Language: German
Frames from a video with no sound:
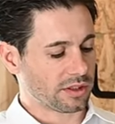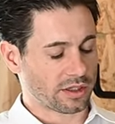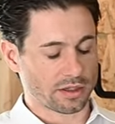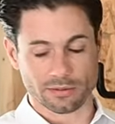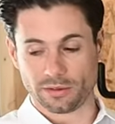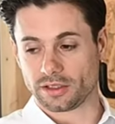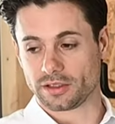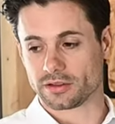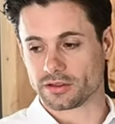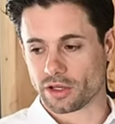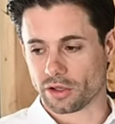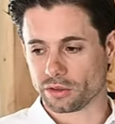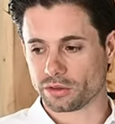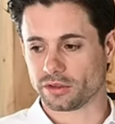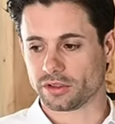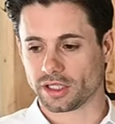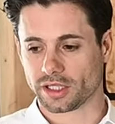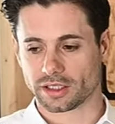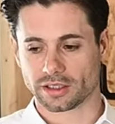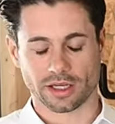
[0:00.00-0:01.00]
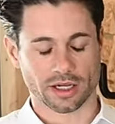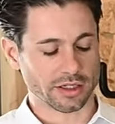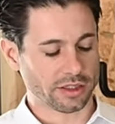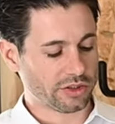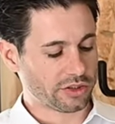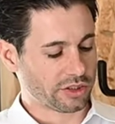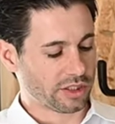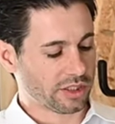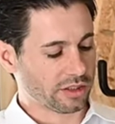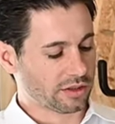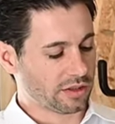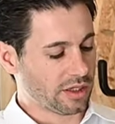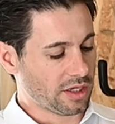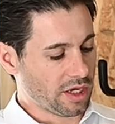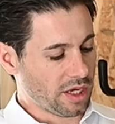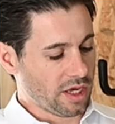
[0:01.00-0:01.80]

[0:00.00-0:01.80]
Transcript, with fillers: Da habe ich das Auto direkt angesteckt.